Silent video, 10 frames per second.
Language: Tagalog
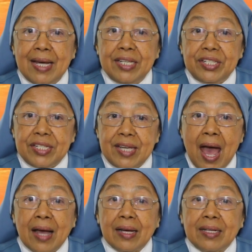
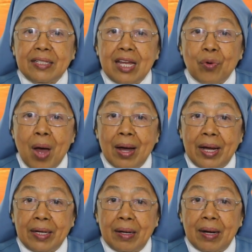Siyak
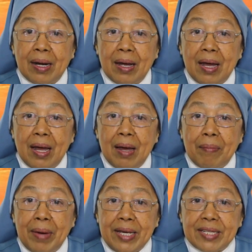tiruangan,
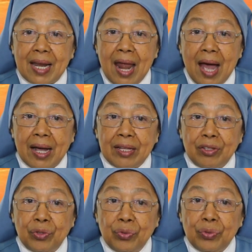
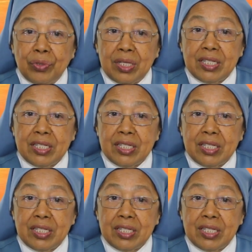paisalakan to